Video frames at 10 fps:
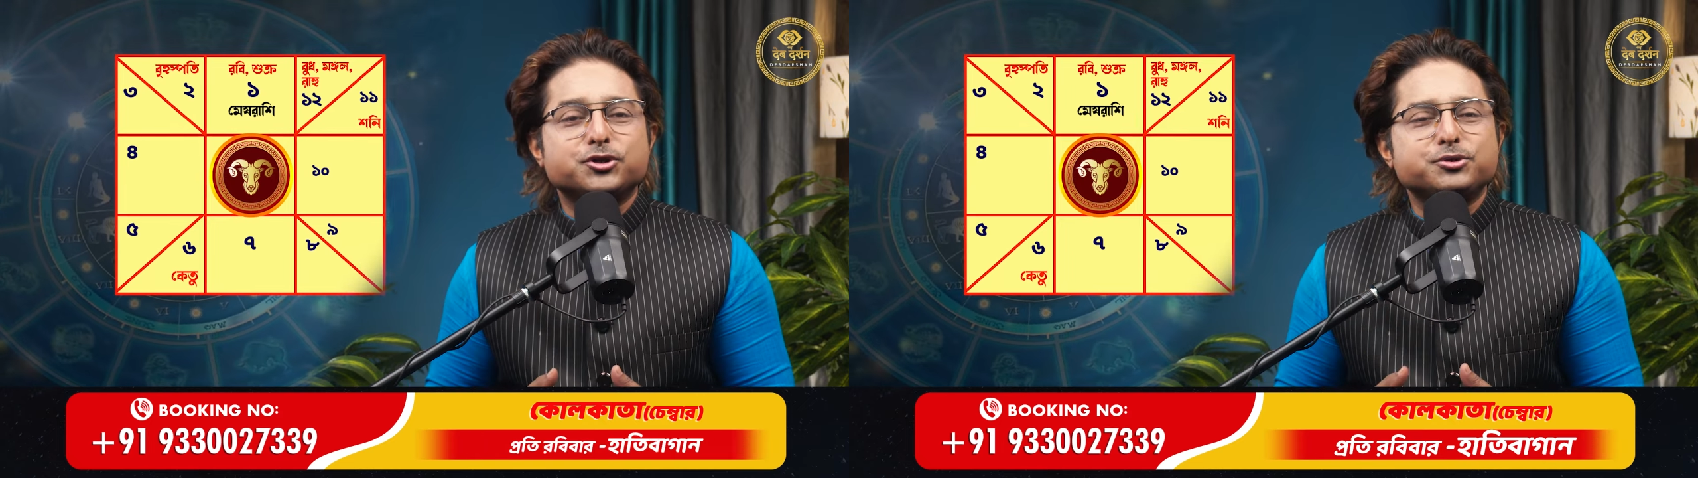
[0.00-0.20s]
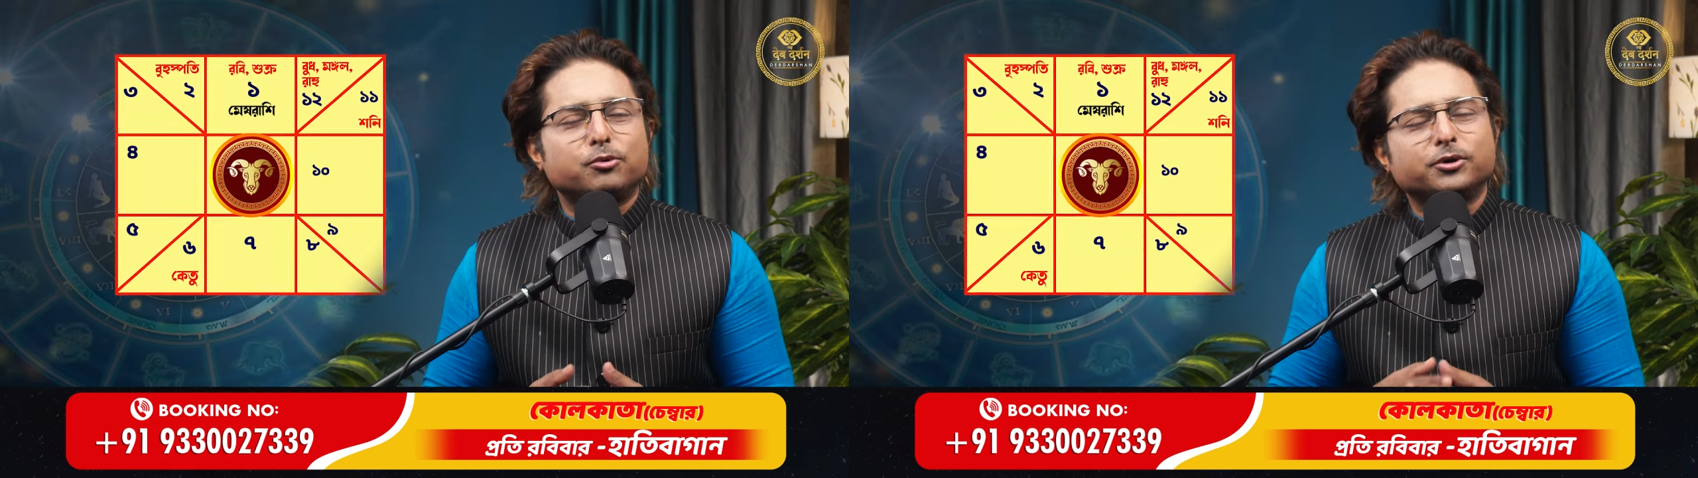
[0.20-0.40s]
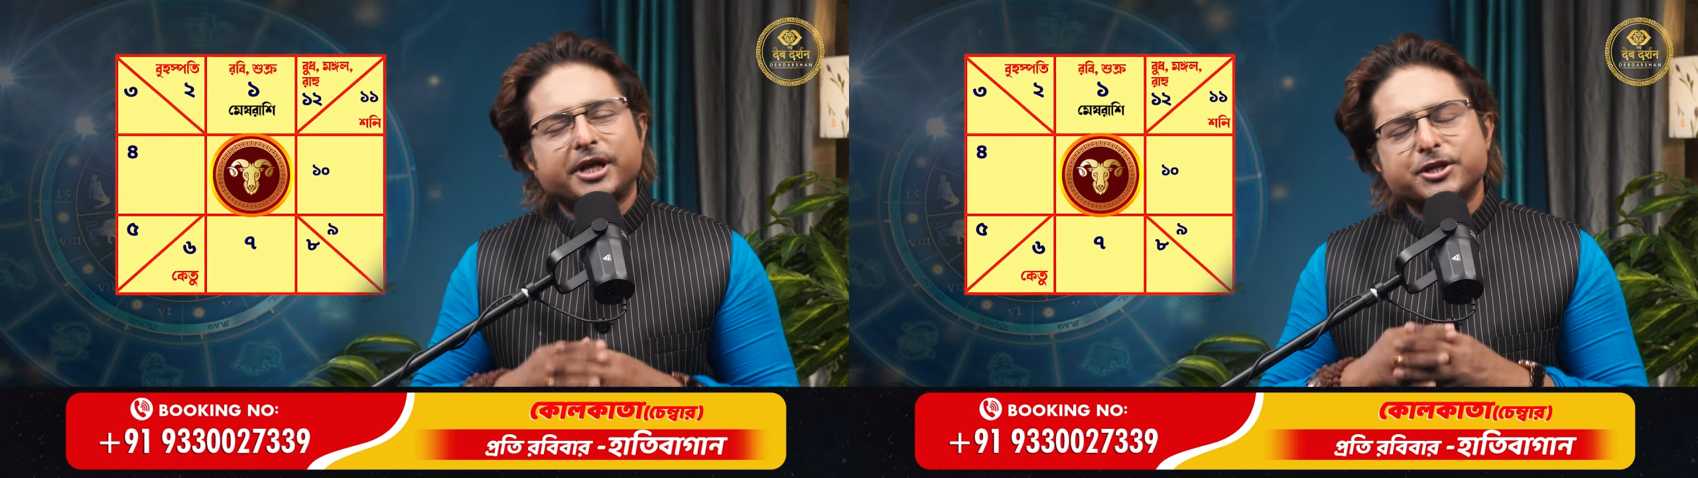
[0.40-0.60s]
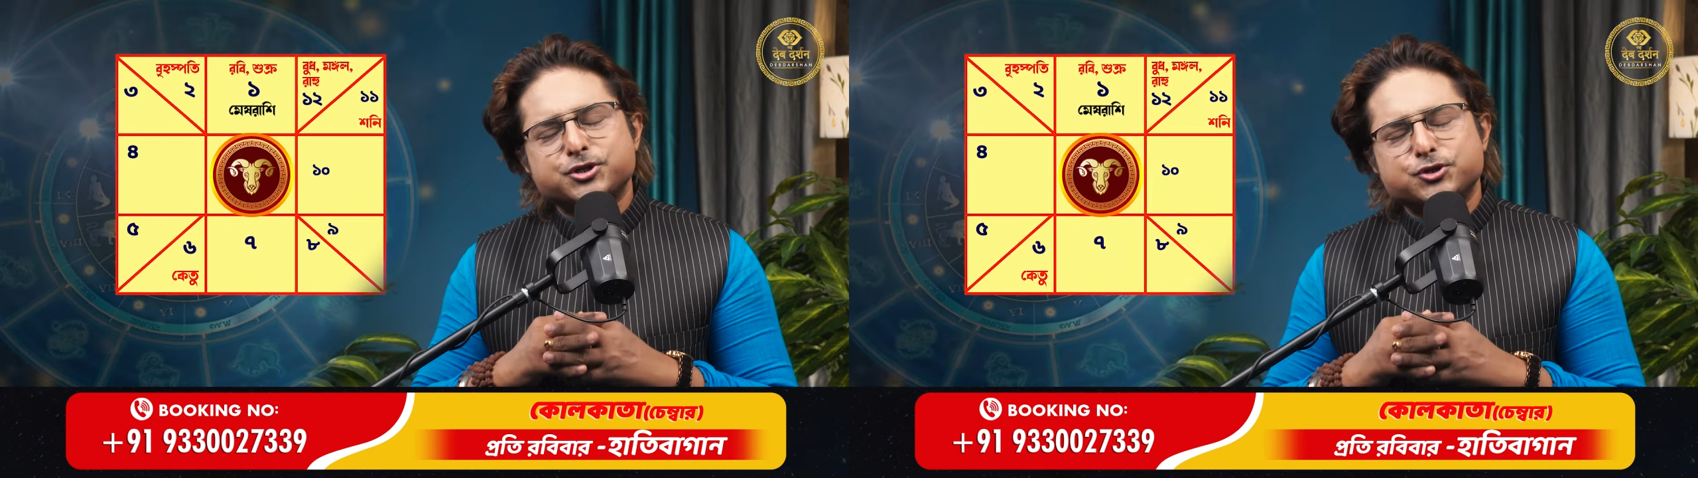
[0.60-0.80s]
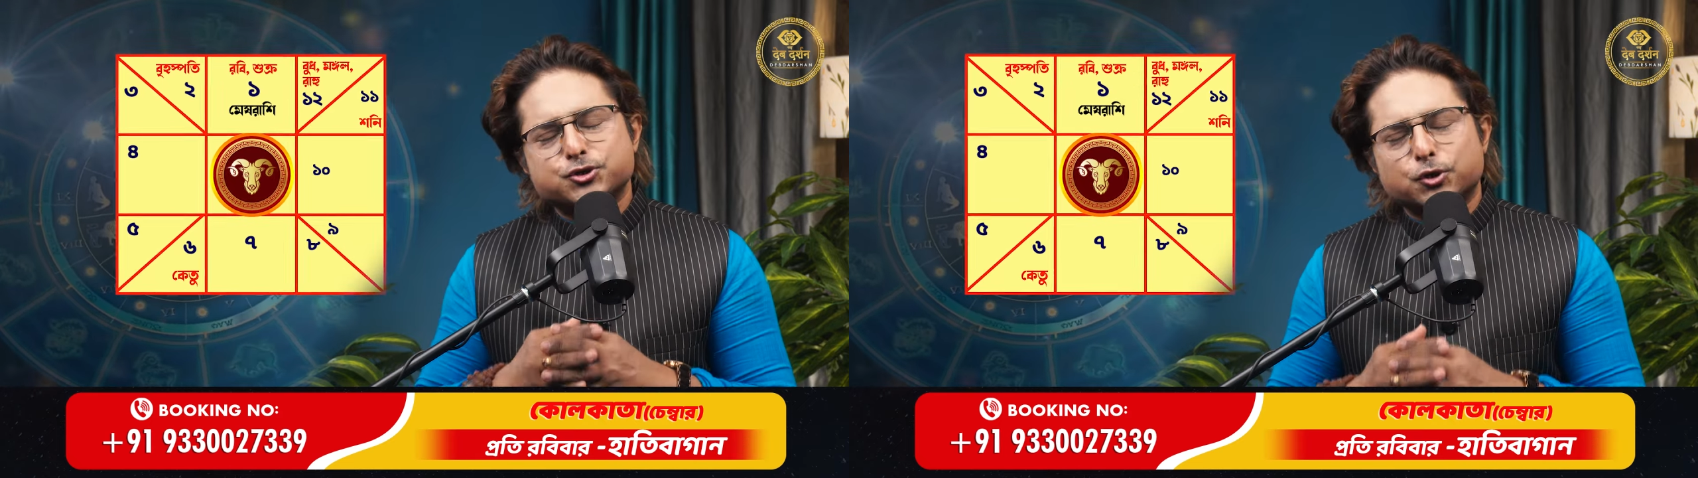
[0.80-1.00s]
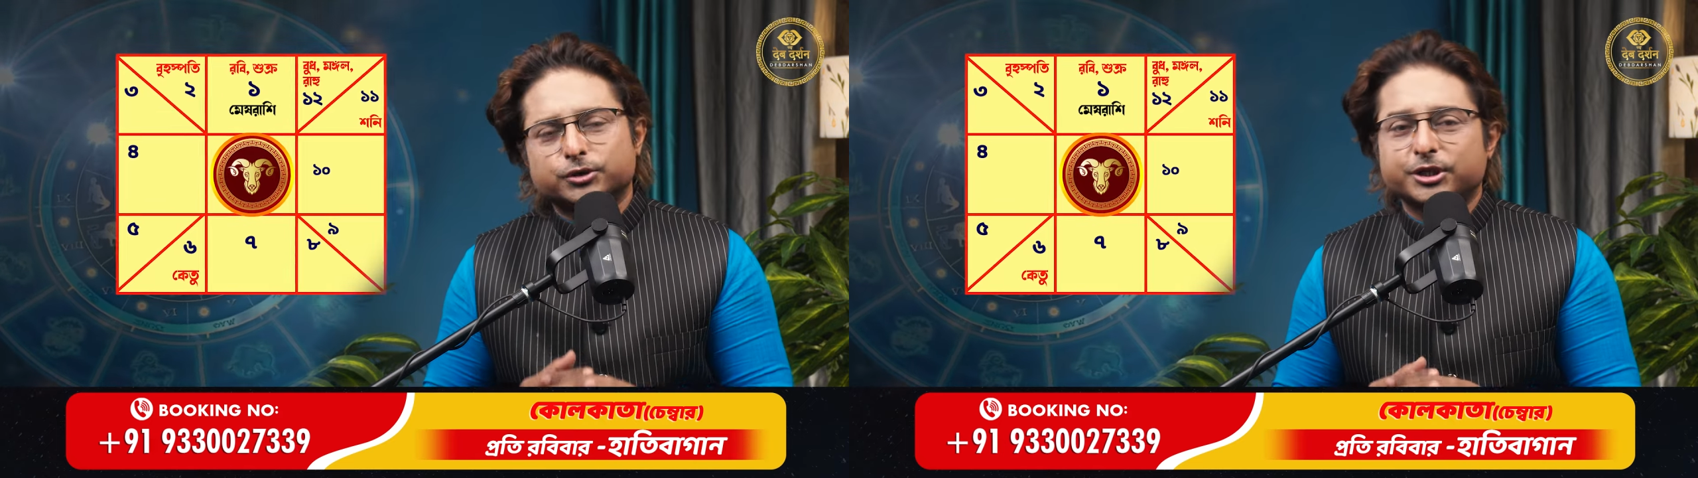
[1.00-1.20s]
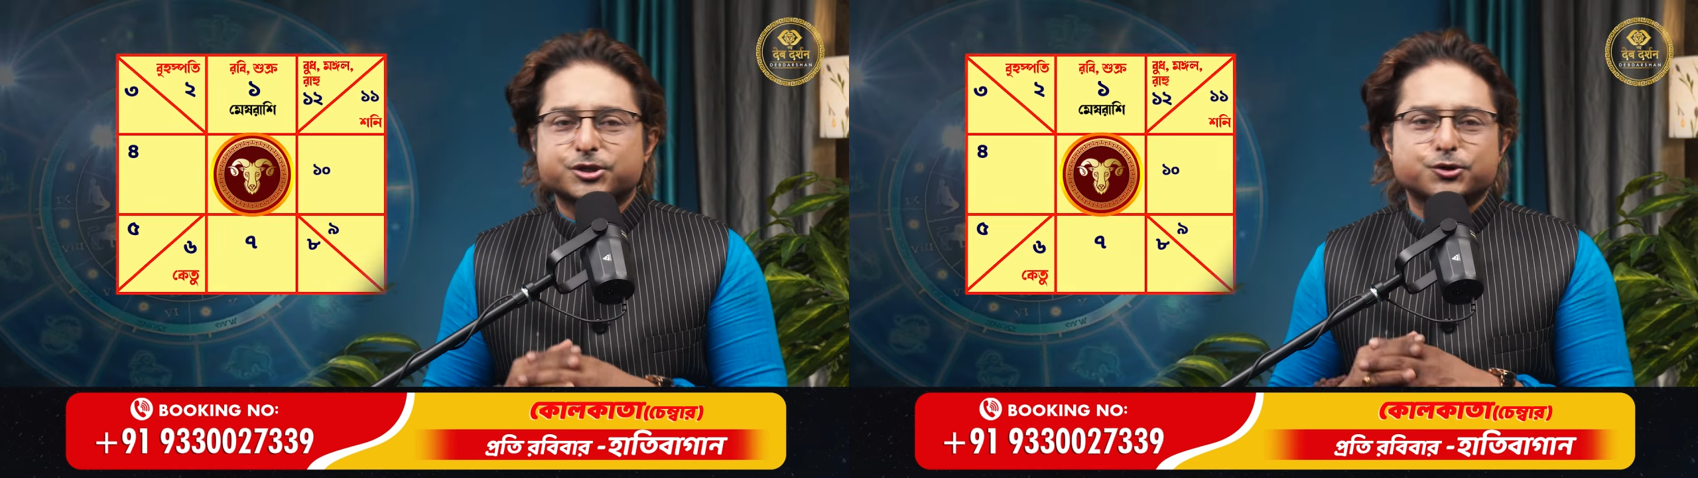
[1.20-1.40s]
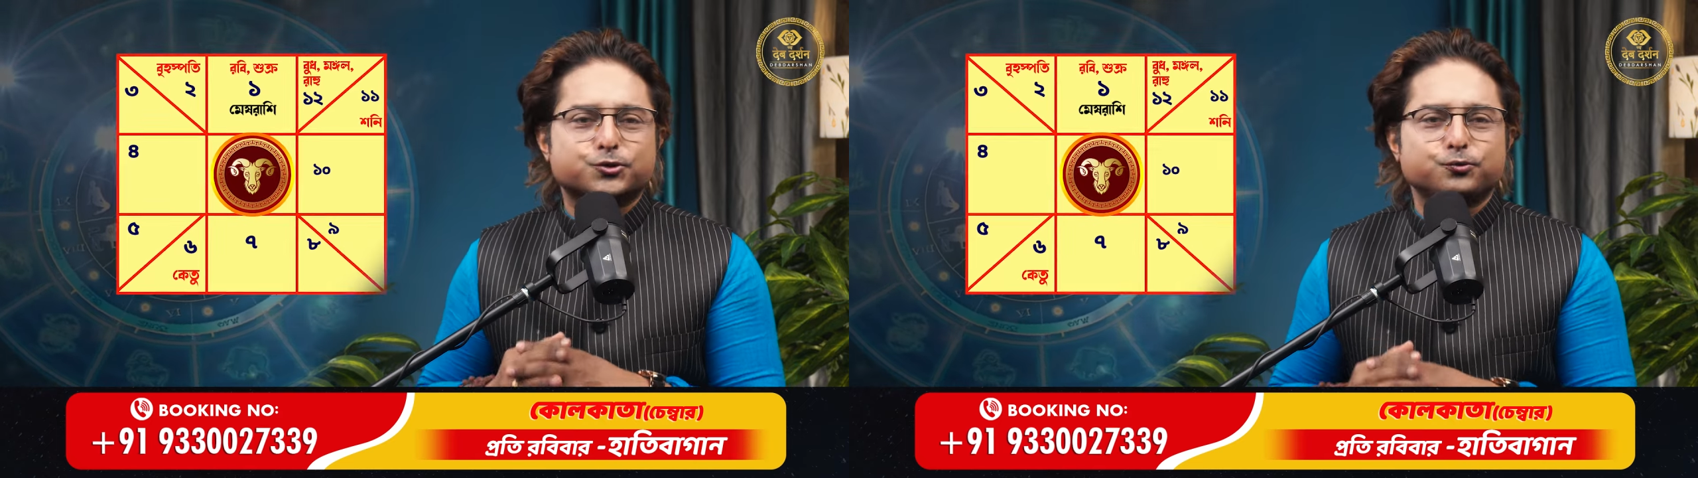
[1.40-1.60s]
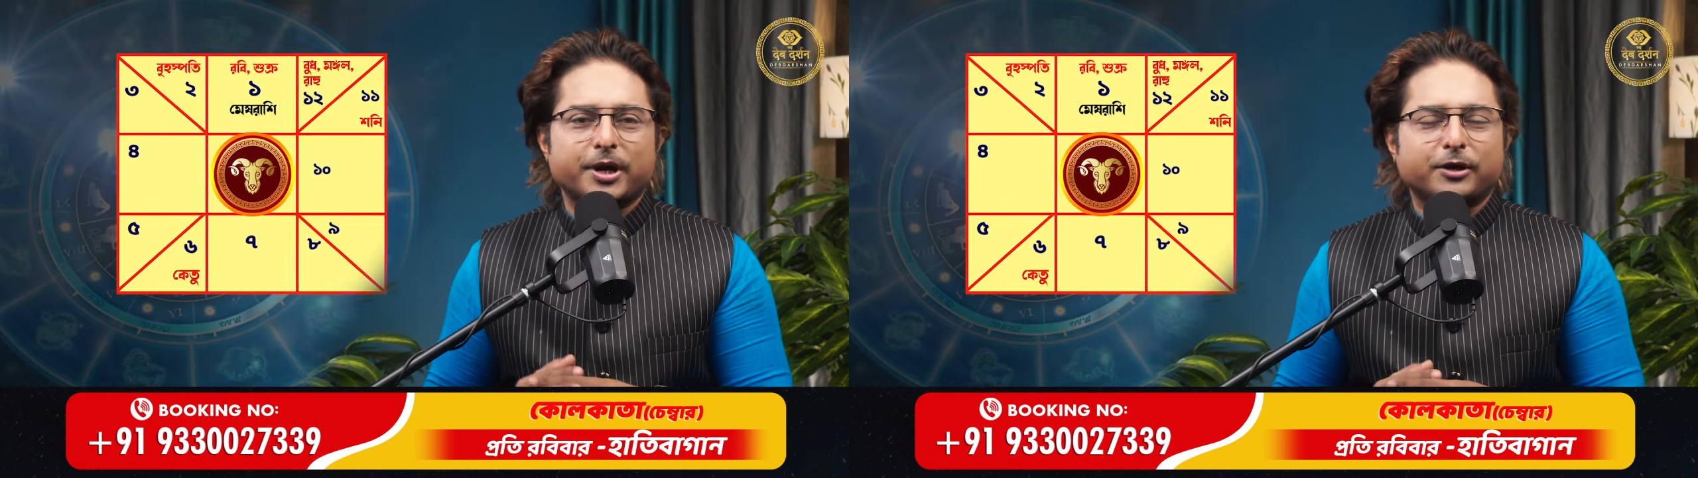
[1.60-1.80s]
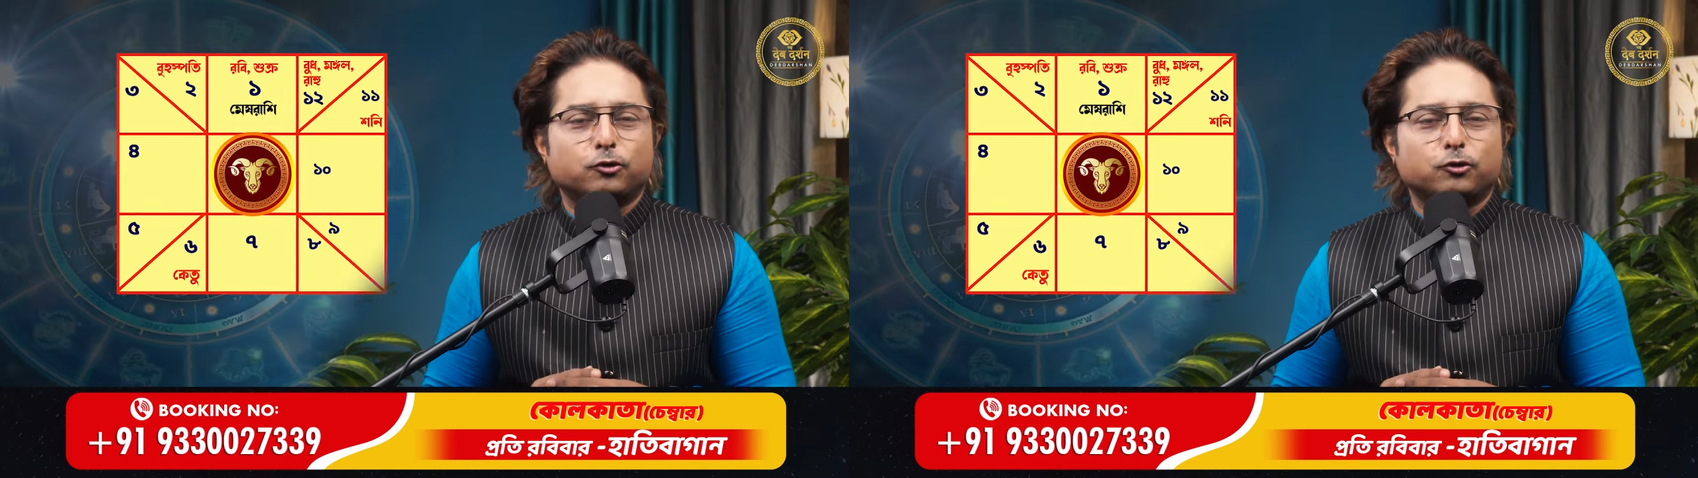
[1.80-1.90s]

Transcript: জীবনকে যথেষ্ট সুখের